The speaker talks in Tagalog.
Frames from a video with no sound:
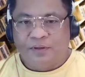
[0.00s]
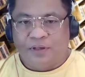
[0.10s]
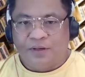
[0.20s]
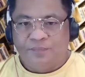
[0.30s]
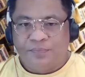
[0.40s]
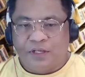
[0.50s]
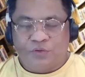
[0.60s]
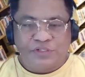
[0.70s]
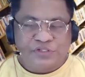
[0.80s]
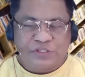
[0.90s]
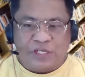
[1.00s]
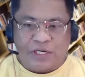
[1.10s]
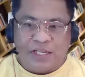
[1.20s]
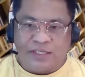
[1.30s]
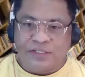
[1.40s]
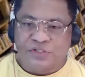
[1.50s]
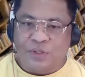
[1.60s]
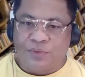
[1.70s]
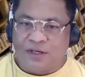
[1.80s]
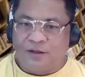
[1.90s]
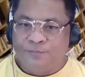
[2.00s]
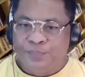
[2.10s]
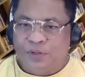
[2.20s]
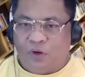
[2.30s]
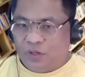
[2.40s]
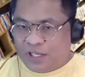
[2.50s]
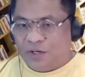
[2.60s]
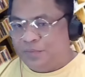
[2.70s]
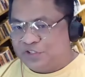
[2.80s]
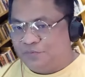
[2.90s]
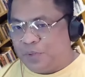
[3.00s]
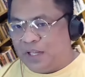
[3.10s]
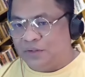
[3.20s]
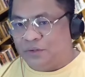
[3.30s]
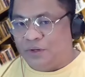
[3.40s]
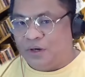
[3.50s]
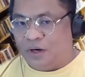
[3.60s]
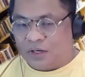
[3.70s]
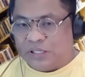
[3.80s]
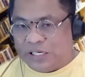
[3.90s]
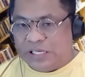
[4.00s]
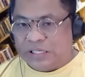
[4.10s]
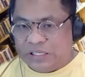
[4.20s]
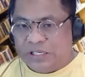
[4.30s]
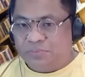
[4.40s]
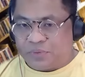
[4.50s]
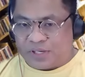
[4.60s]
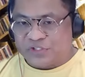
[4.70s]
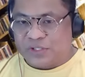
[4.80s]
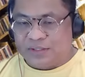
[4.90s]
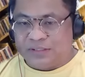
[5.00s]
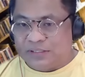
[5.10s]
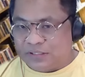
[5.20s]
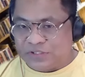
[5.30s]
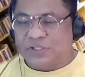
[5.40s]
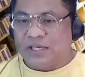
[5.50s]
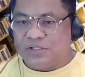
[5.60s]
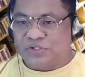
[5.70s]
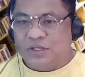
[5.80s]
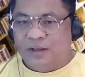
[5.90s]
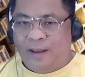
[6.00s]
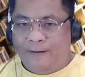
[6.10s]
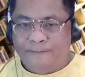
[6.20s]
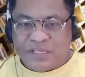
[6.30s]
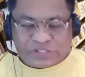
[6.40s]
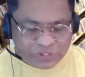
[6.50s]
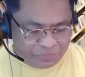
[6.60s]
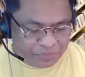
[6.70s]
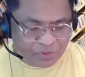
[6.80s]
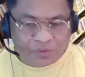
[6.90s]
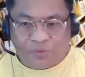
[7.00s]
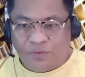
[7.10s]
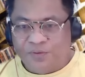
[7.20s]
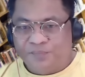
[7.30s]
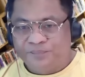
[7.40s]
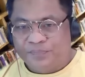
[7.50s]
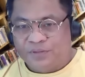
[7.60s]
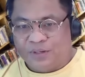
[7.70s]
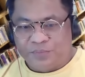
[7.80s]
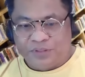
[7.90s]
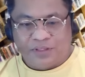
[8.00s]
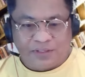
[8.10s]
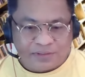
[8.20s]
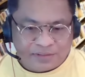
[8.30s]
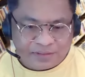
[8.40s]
Ah, ito kasi si Trillanes, eh, sabi niya, All elements of plunder are clearly present in this case. Mr. Bongo, sabi niya,